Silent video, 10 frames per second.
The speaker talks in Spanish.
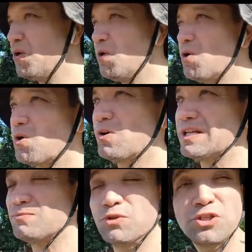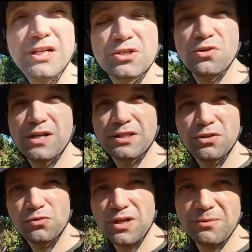o con las mochilas
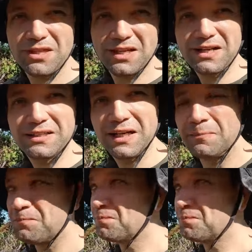colgando de una bicicleta.